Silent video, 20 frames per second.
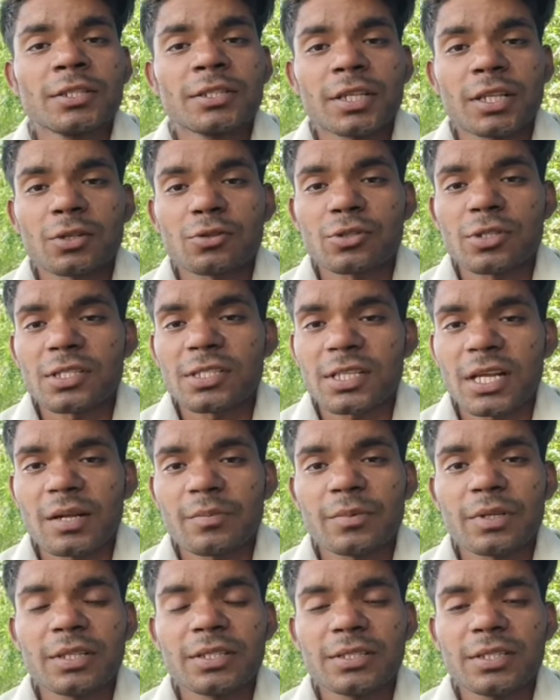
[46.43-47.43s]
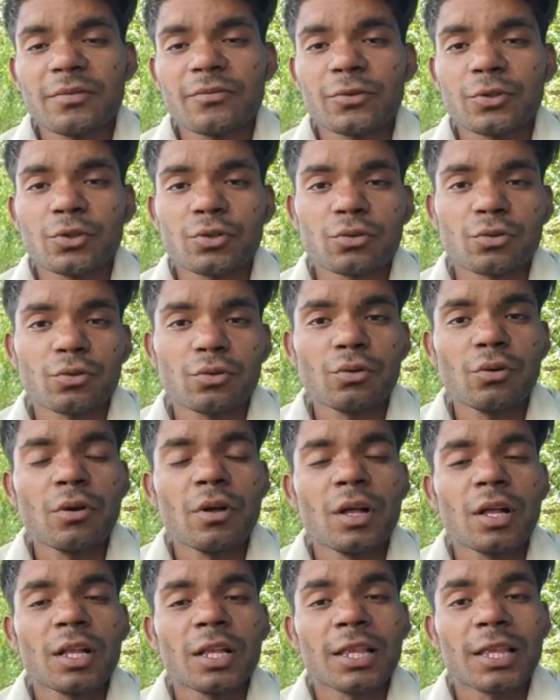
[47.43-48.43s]
चैनल को सब्सक्राइब कर लीजिए वीडियो को
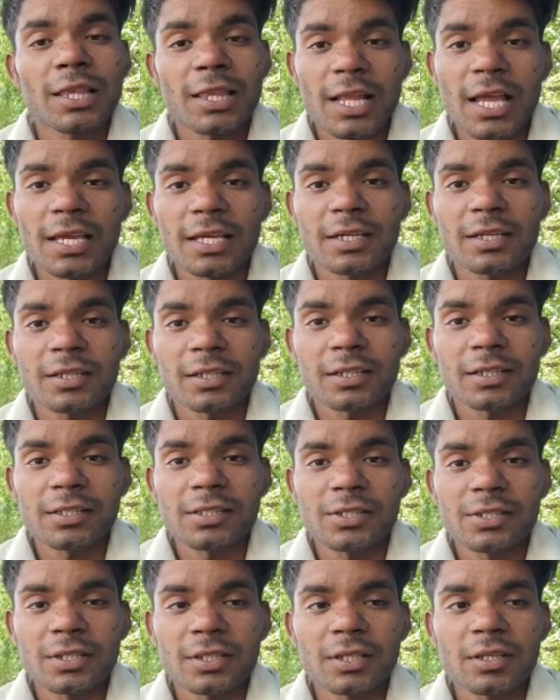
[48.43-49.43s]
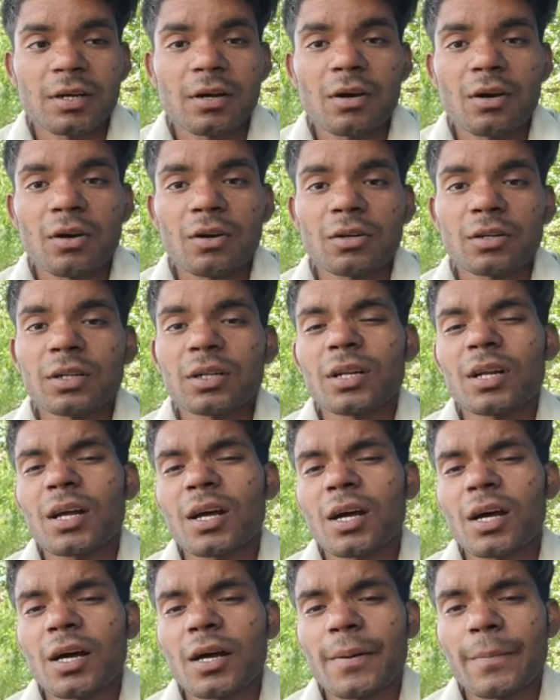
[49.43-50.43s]
लाइक कर दीजिए और
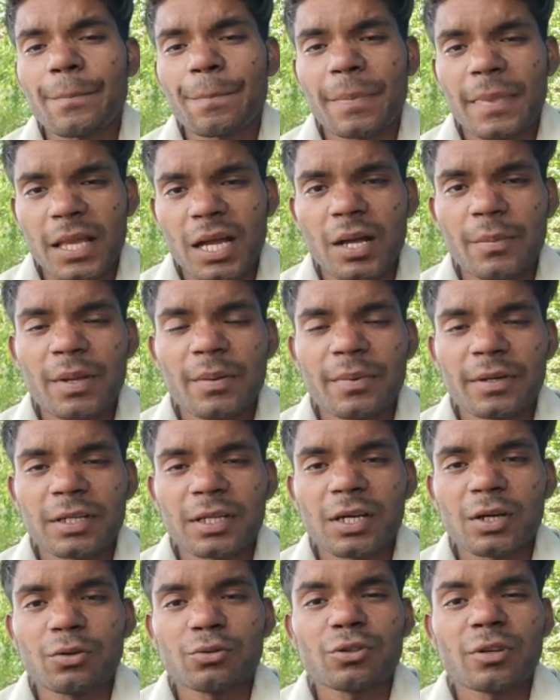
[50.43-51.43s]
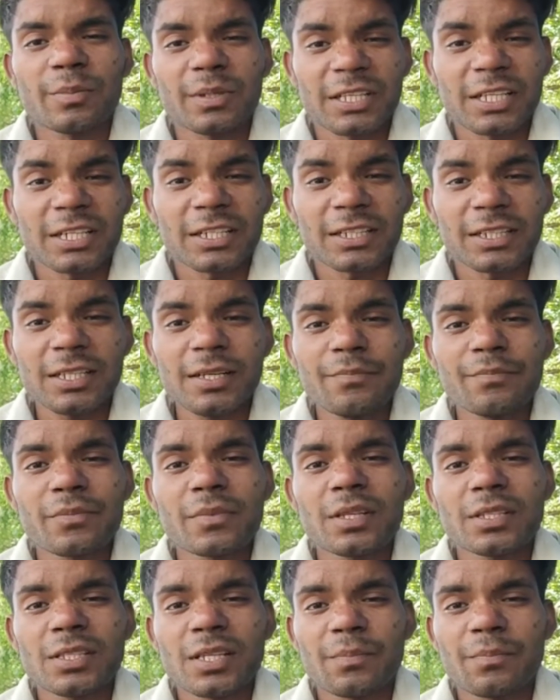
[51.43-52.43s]
अभी मन ना हो तो अभी ना करें
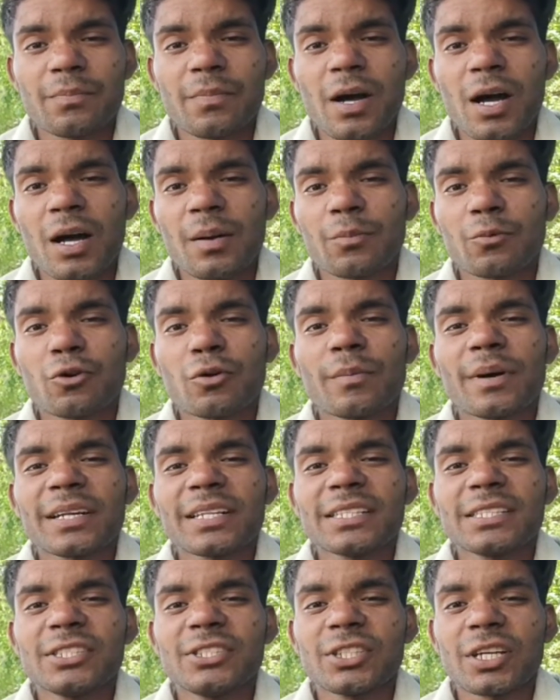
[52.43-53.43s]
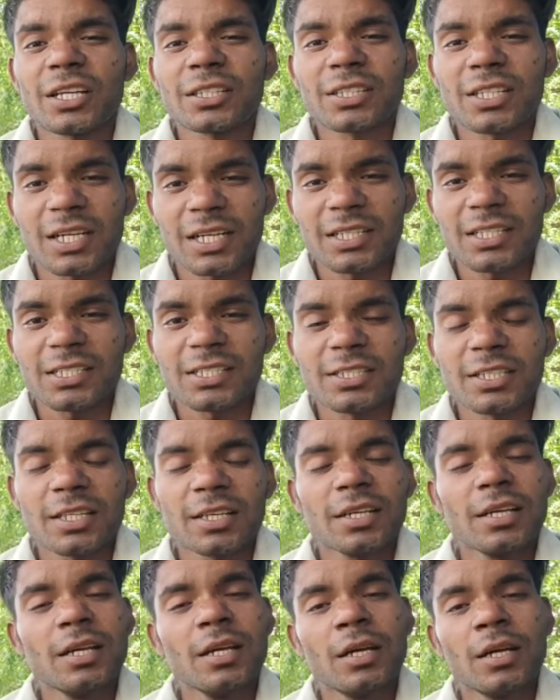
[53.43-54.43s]
जब आपको हमारी जानकारी अच्छी
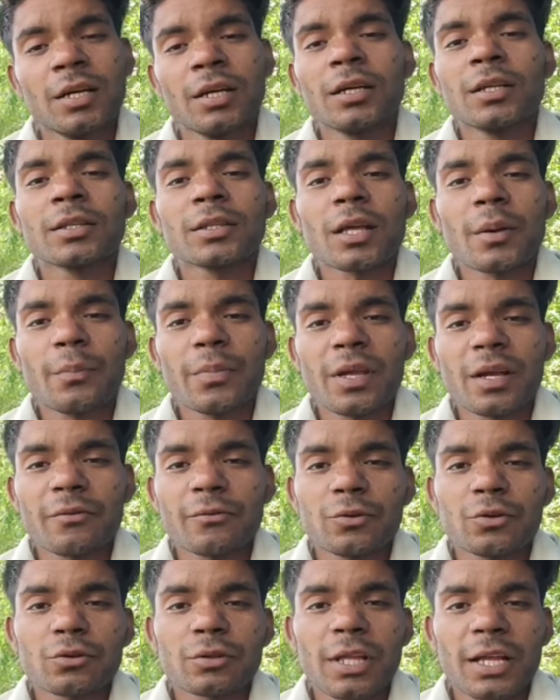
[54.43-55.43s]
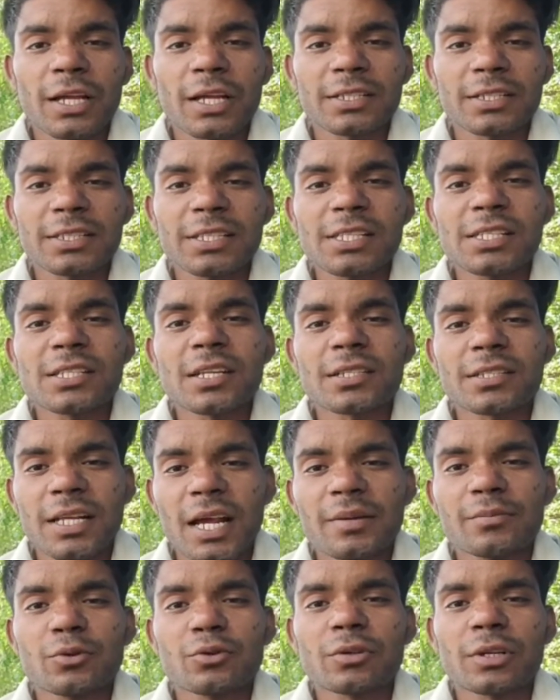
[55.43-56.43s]
लगे तब भी आप वीडियो को लाइक कर सकते हैं
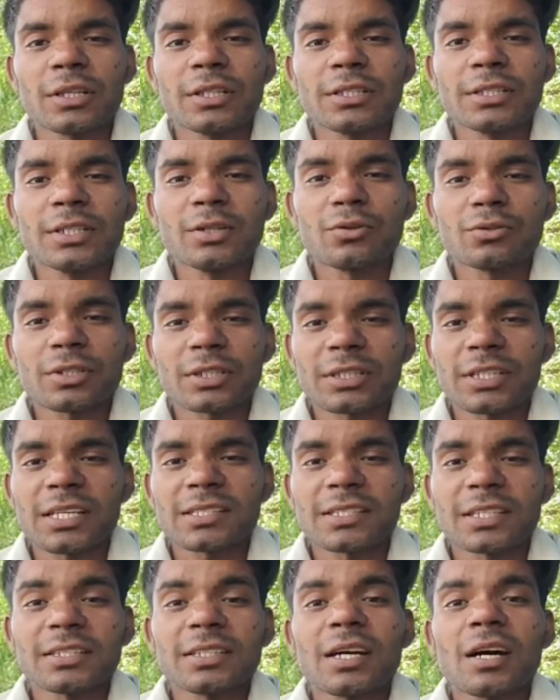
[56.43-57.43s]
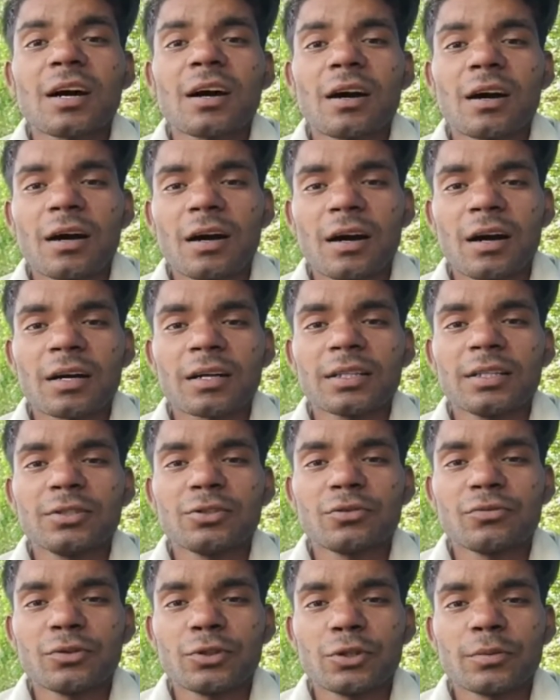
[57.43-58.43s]
सब्सक्राइब जरूर कर लीजिए हो सकता है साथ अगली
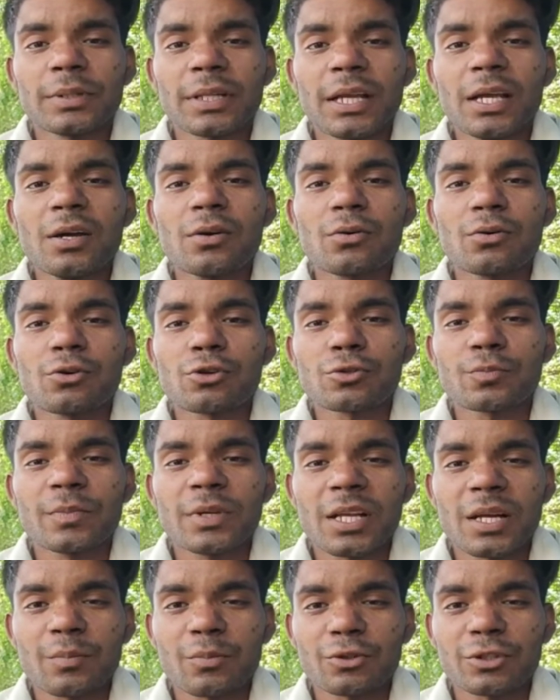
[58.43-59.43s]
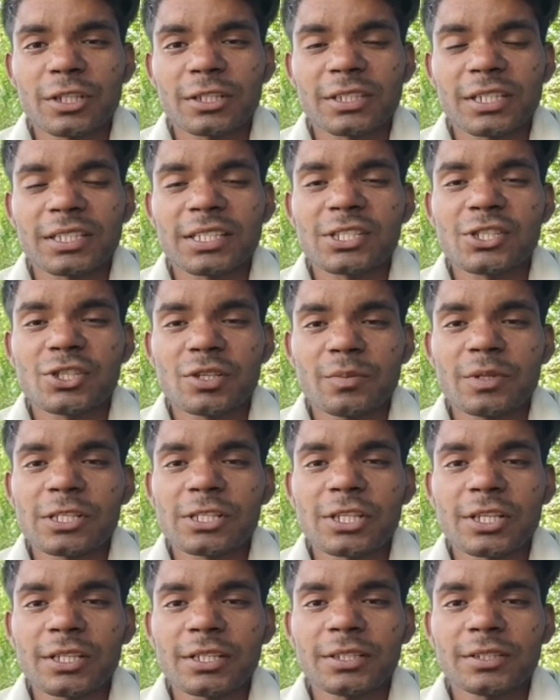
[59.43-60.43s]
जो वीडियो बनाए उसमें आपको जानकारी अच्छी
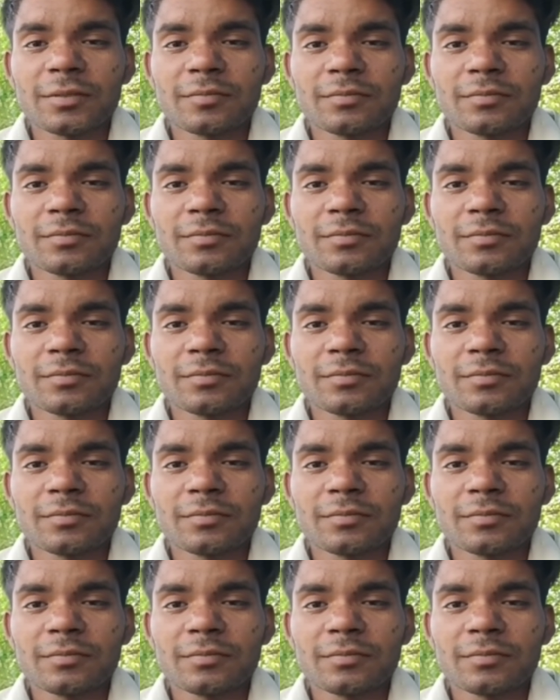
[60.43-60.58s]
मिल जाए